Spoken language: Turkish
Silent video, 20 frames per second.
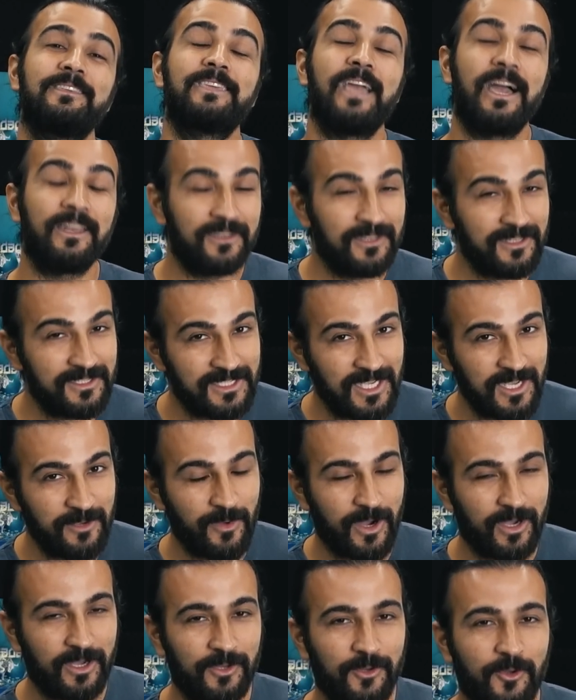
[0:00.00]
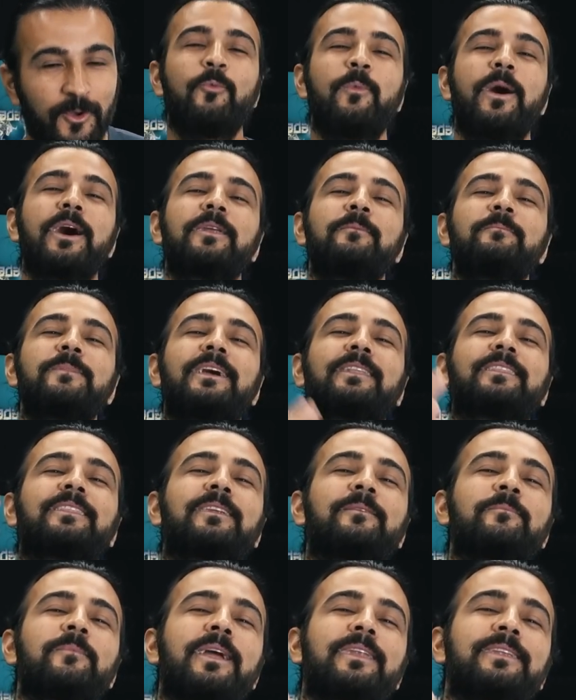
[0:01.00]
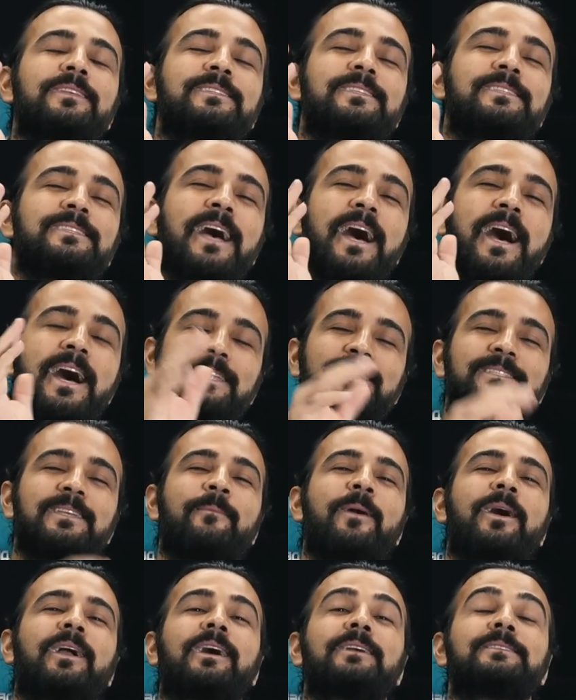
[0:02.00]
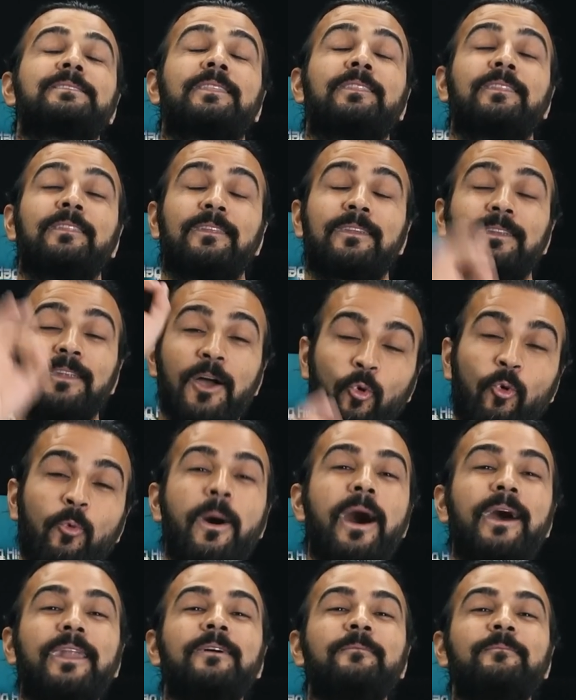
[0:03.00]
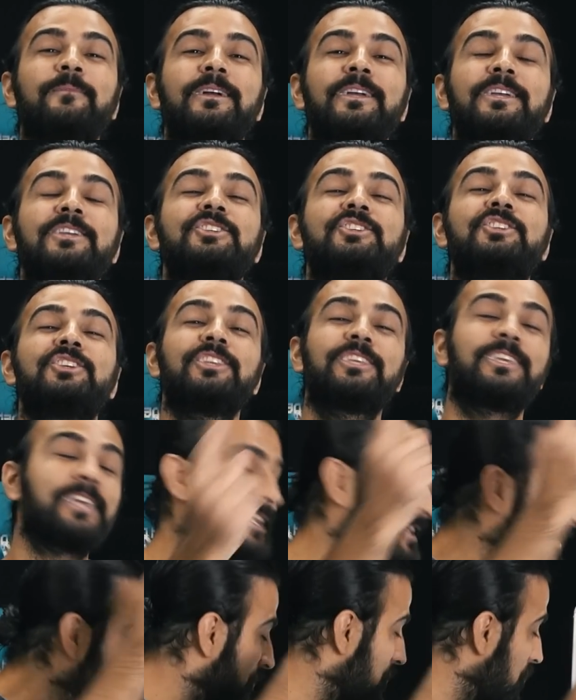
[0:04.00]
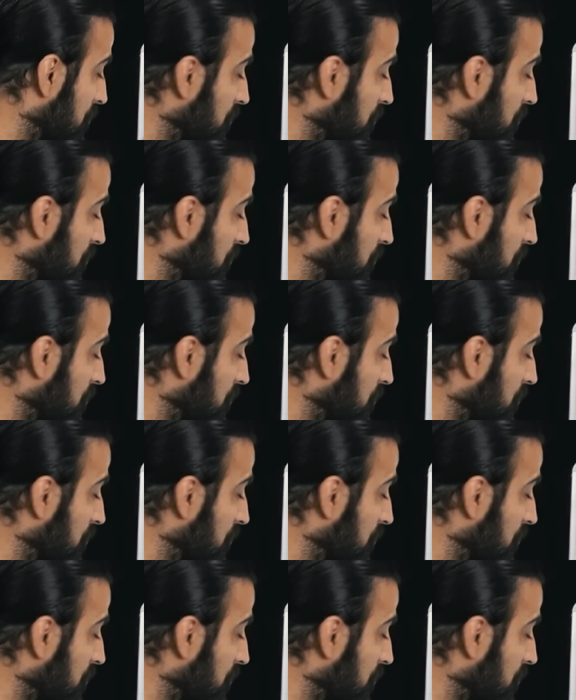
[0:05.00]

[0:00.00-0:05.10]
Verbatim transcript: Kendinize iyi bakın. Umarım yatırımlarınız size her zaman kazandırır. Umarım şirketin